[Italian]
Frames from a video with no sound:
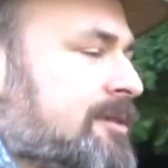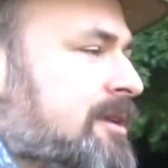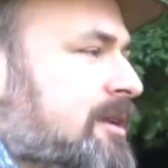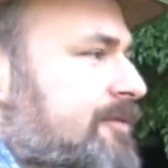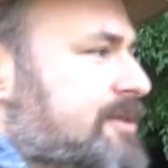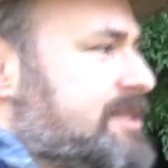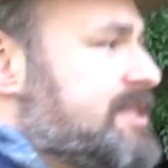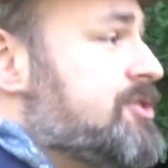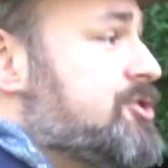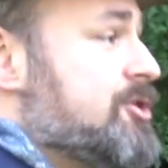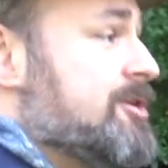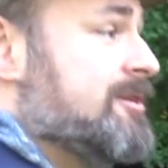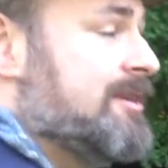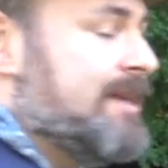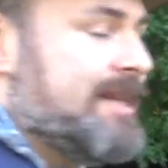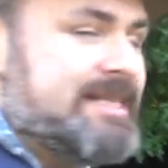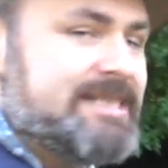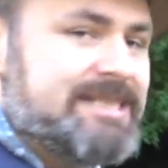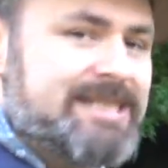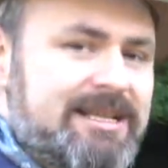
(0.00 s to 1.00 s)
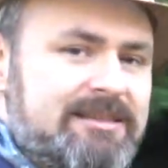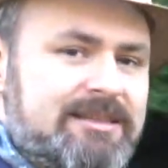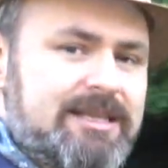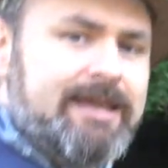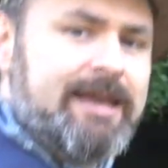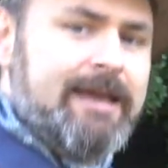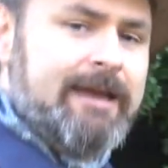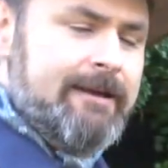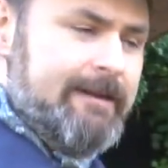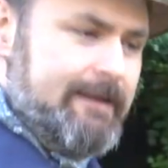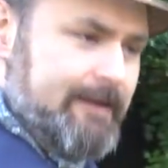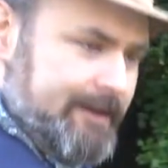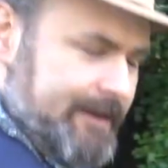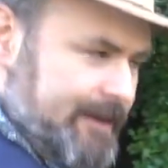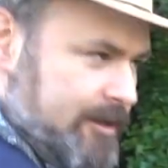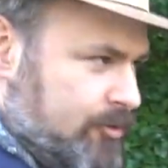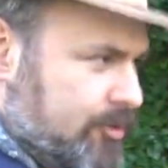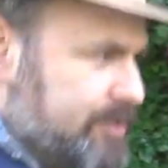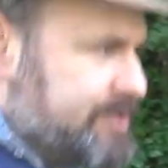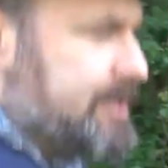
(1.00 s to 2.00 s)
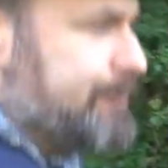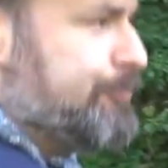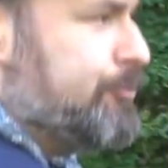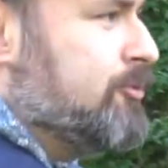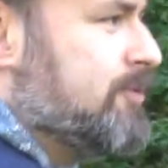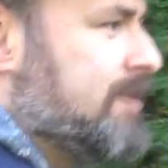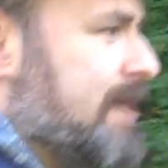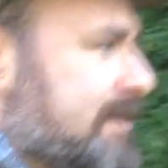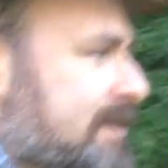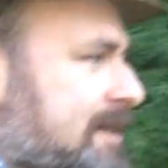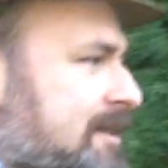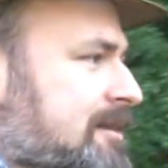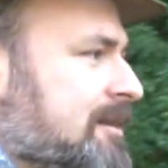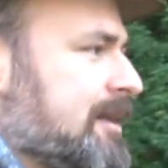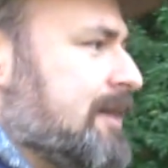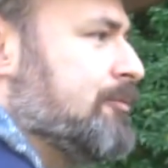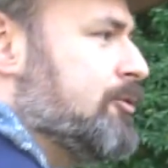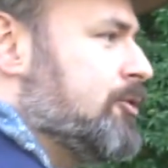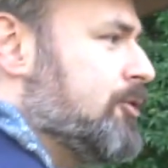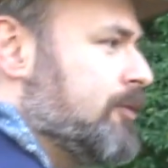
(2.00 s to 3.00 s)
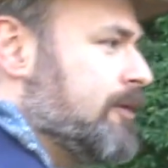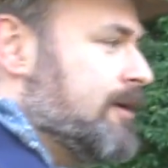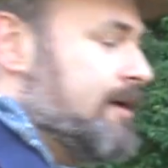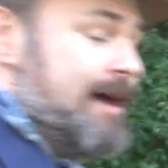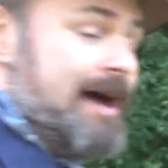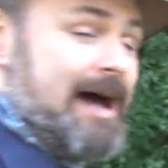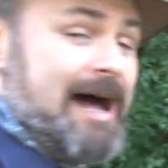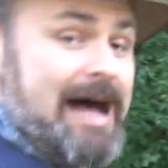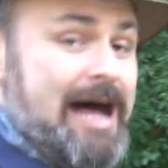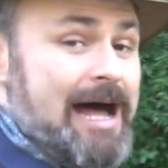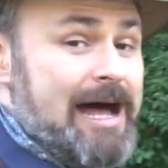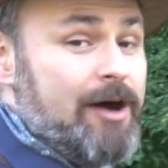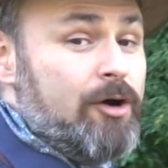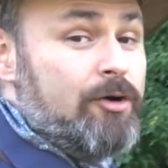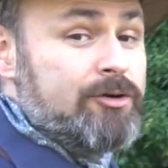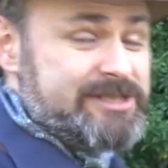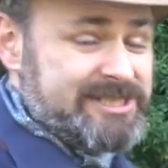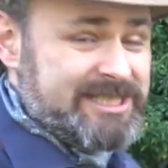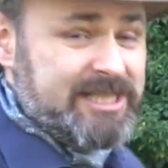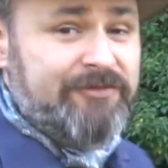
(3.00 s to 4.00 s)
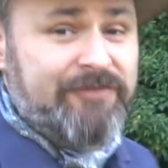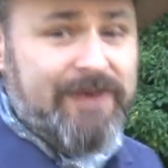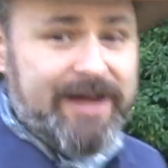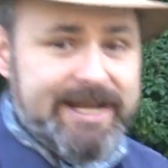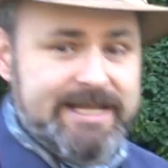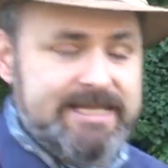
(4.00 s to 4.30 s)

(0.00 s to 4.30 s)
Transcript: delle vestigie interessanti che in questa puntata andremo a osservare